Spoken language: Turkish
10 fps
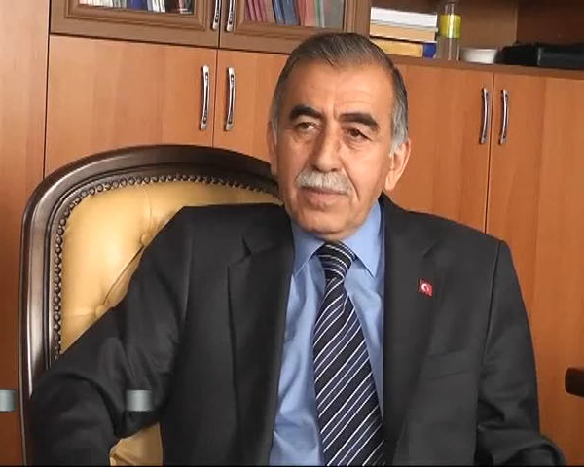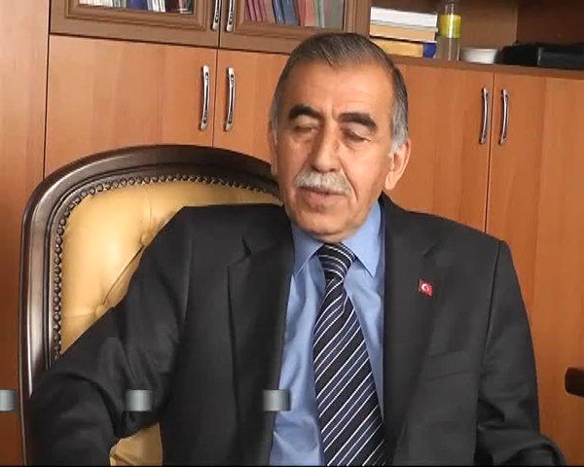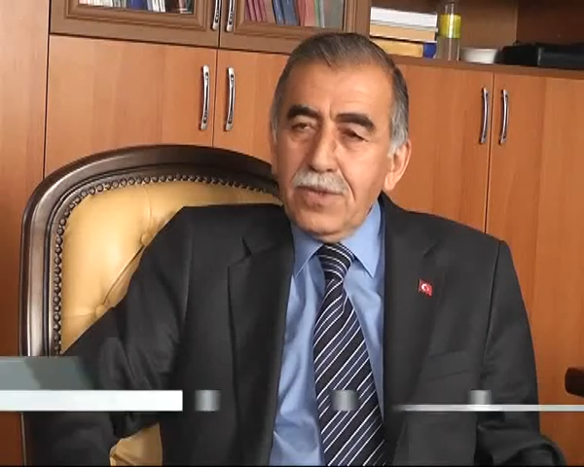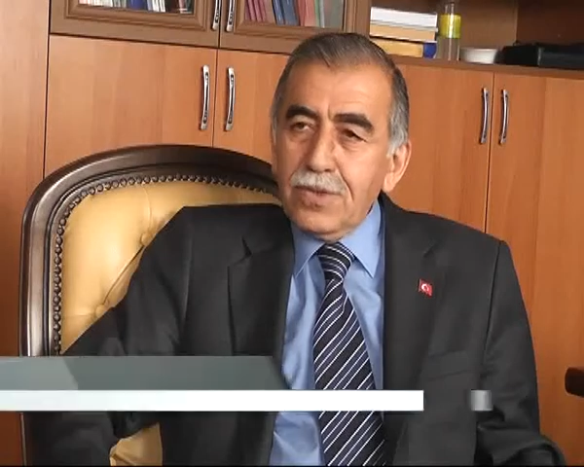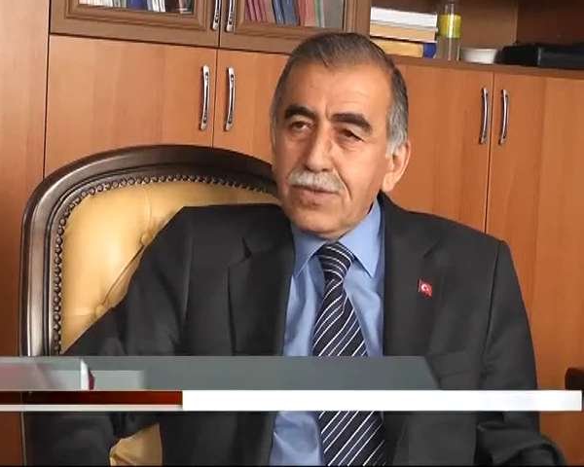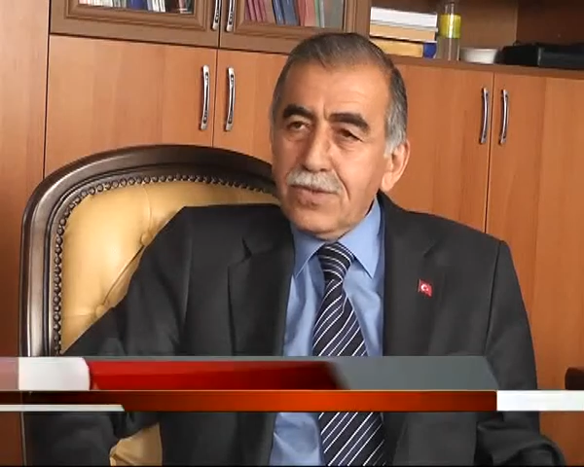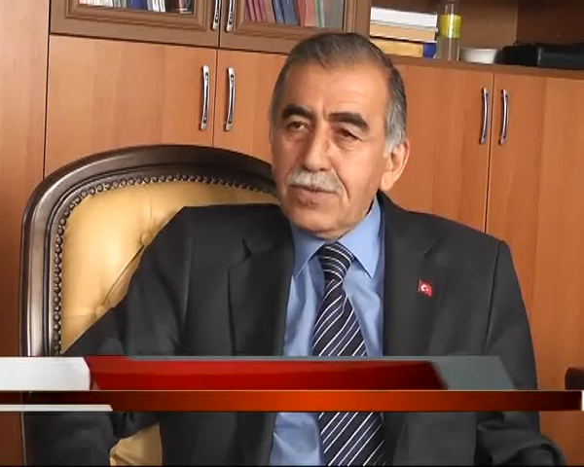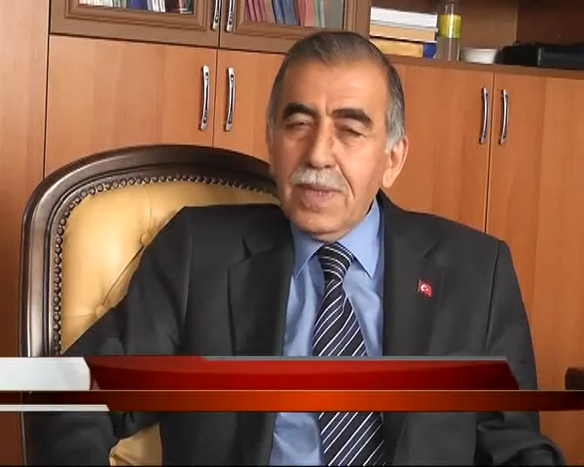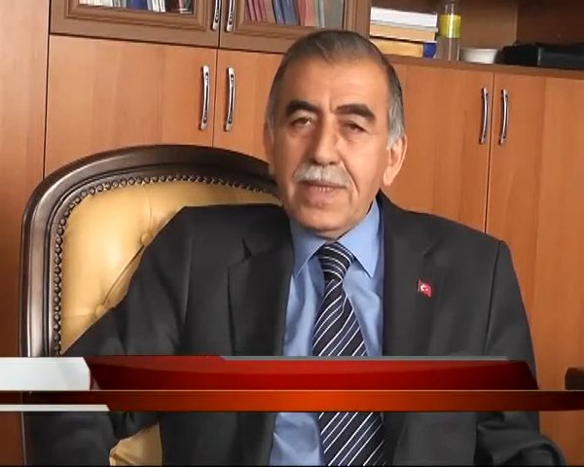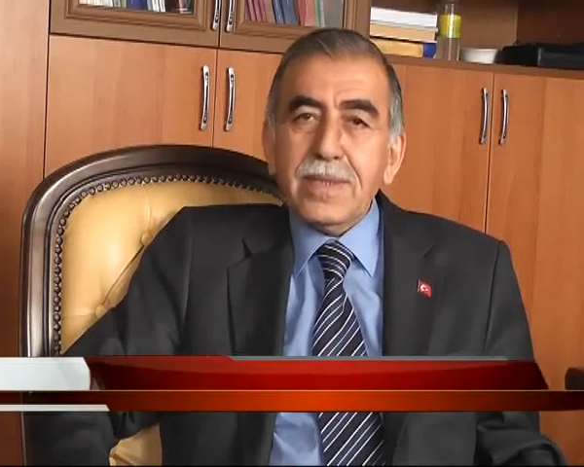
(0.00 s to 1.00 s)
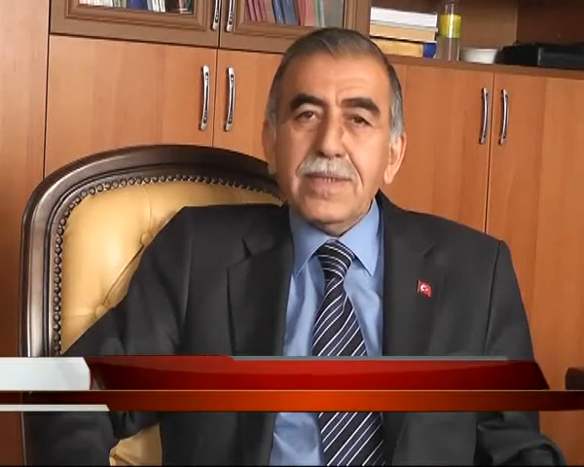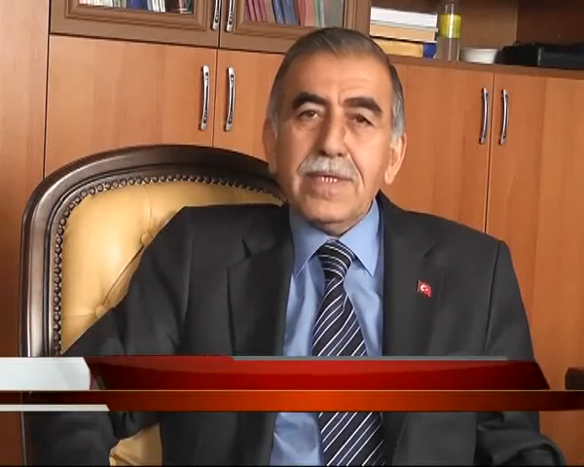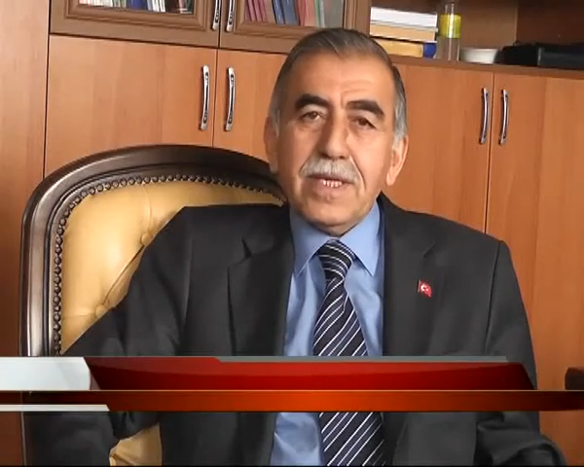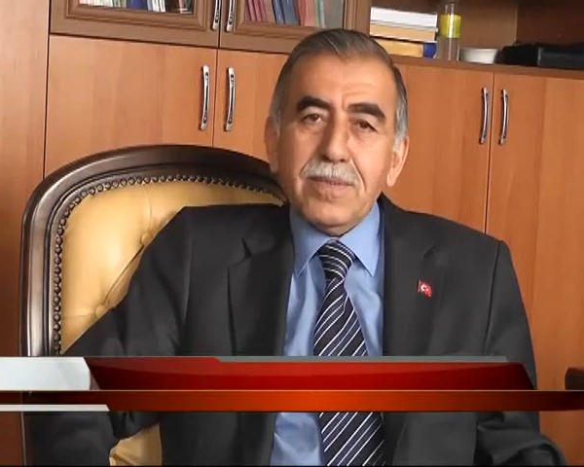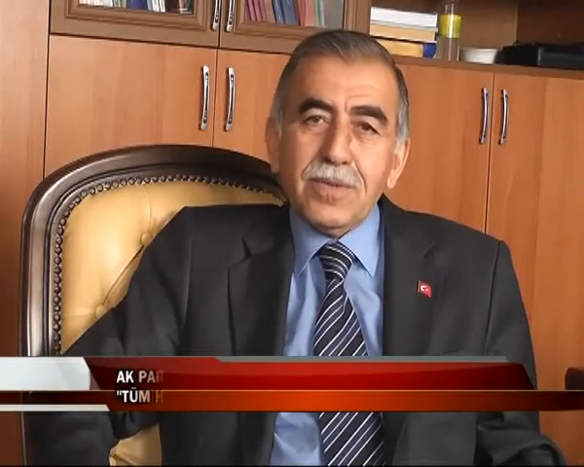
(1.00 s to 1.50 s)
Biliyorsunuz ben
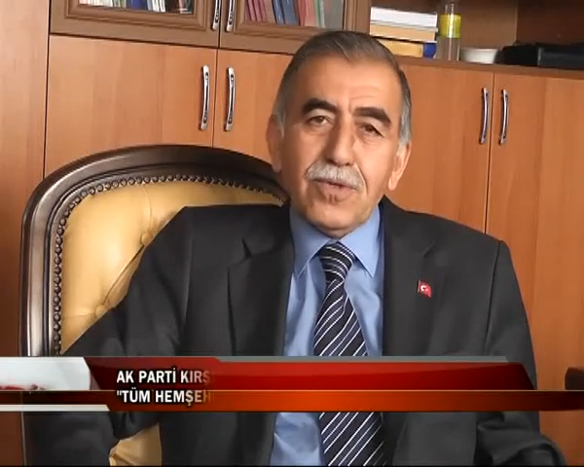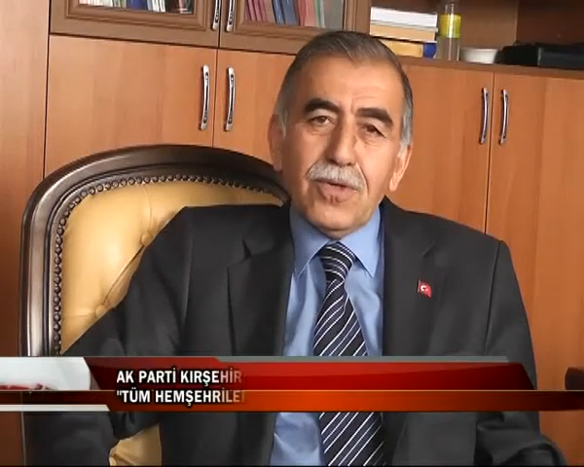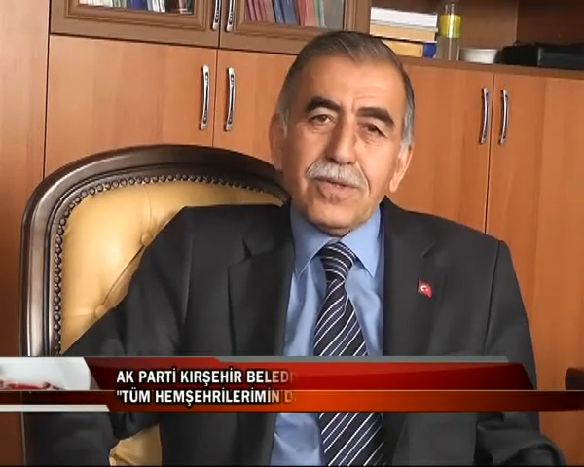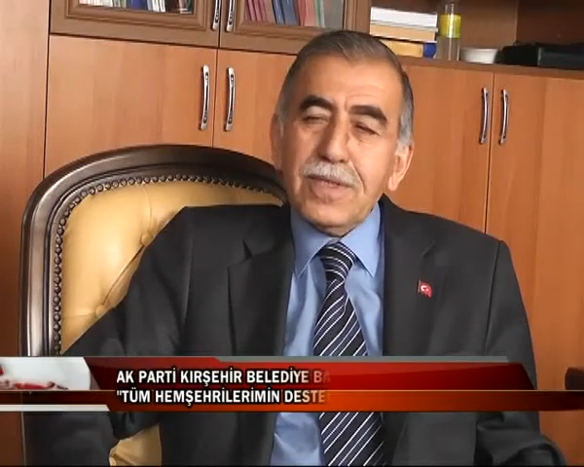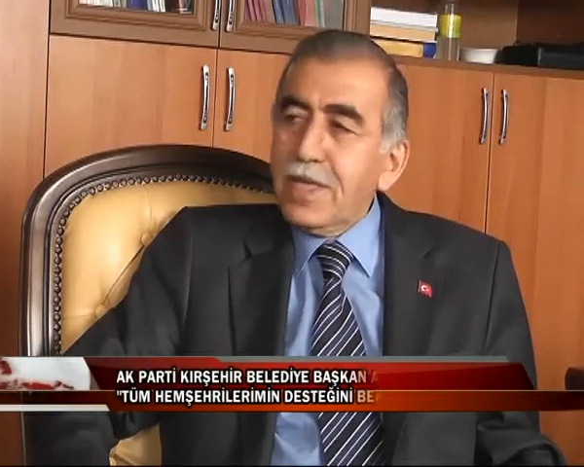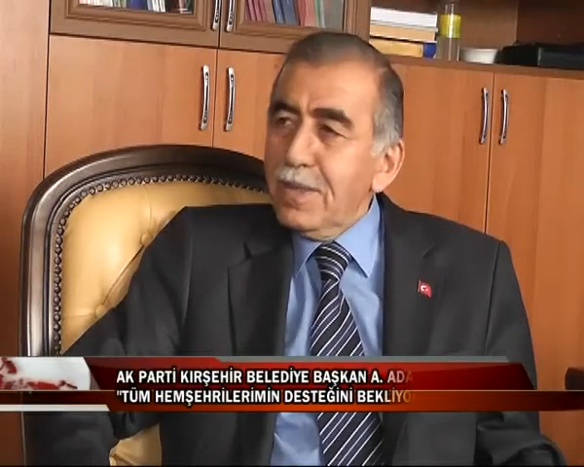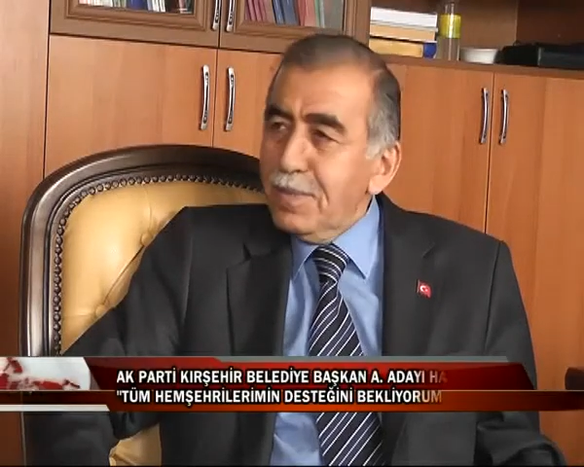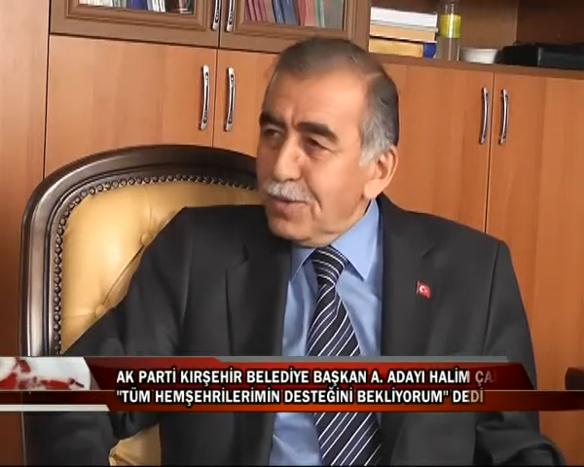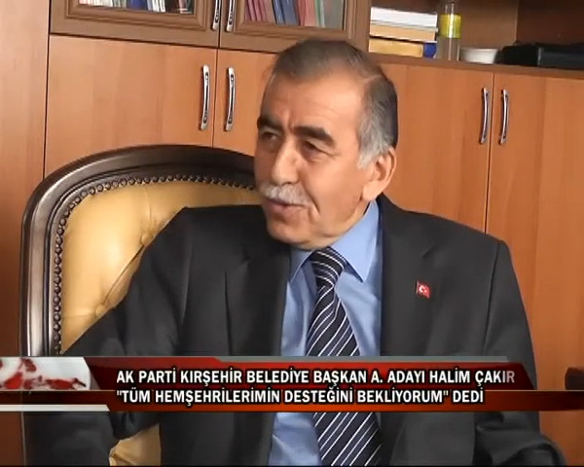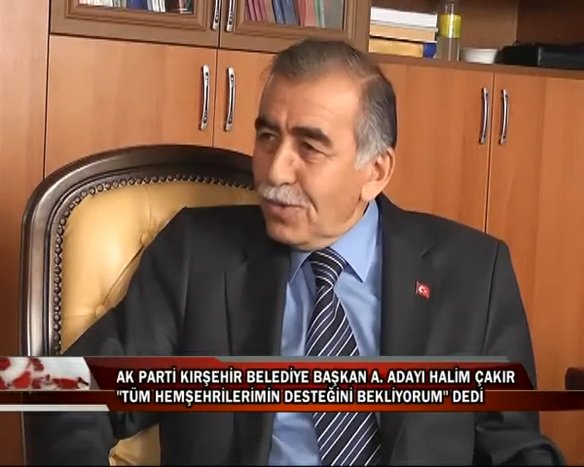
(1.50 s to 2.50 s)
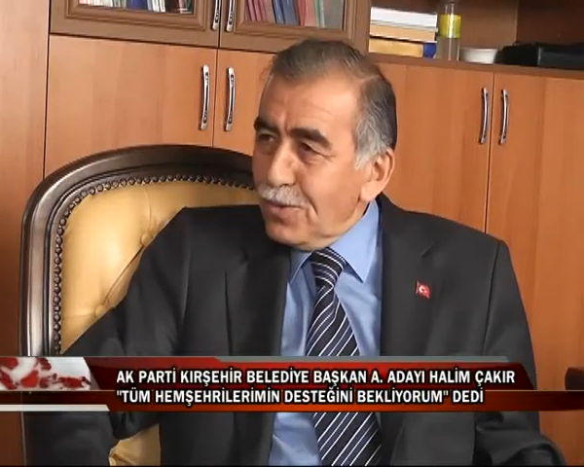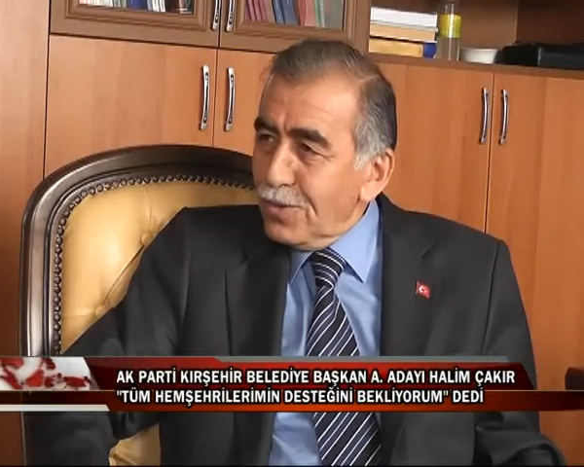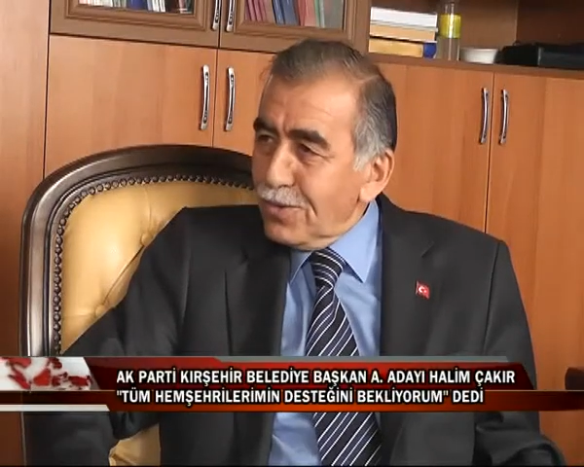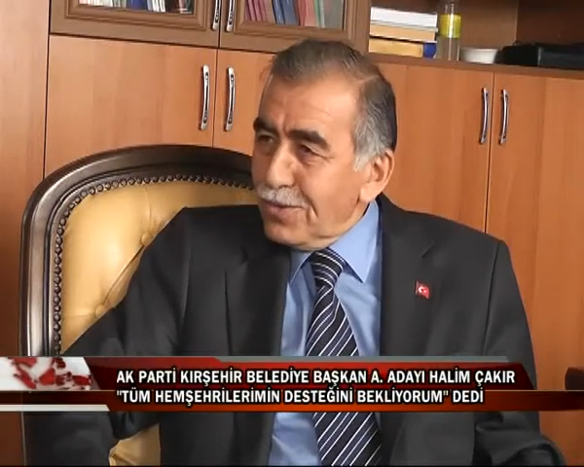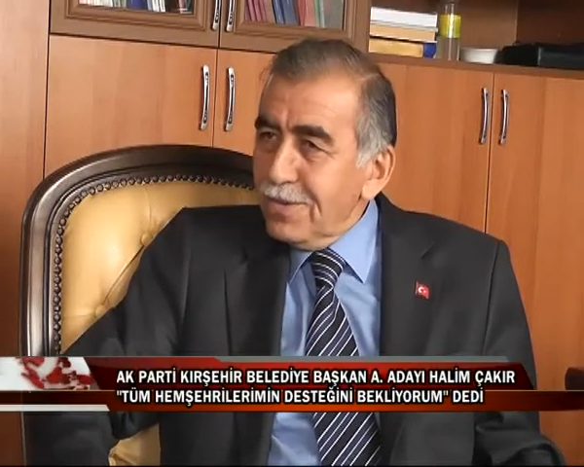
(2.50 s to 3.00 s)

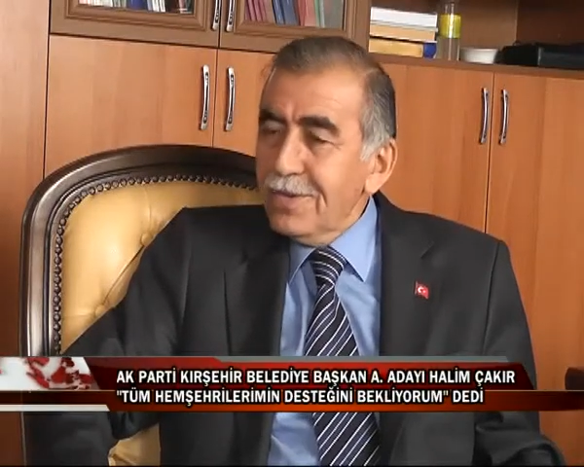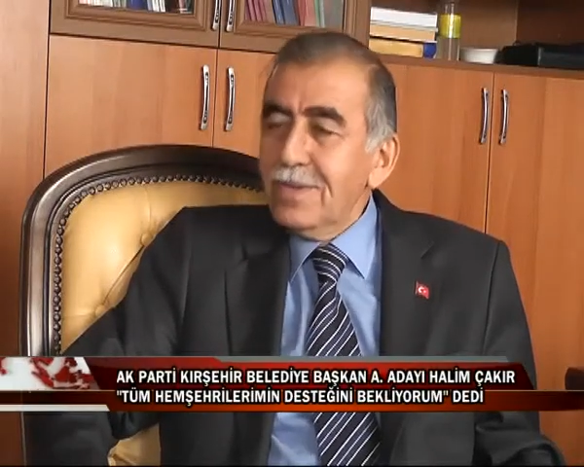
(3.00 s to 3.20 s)
2004-2009